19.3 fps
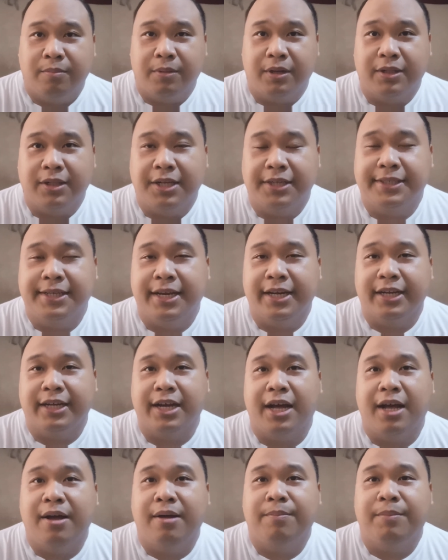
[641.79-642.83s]
magdasal
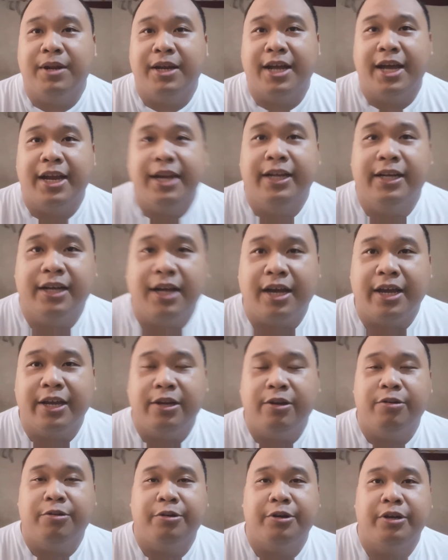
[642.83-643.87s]
ka, manalig ka
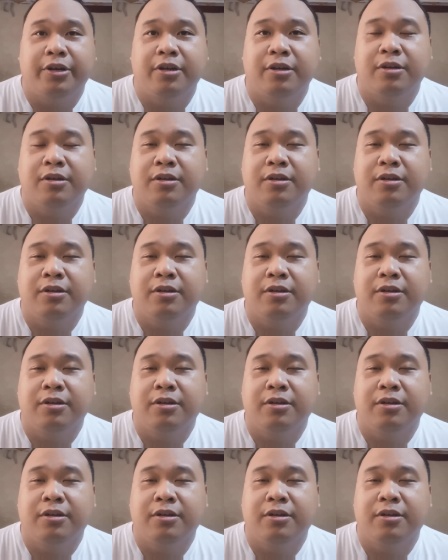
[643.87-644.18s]
kay Lord.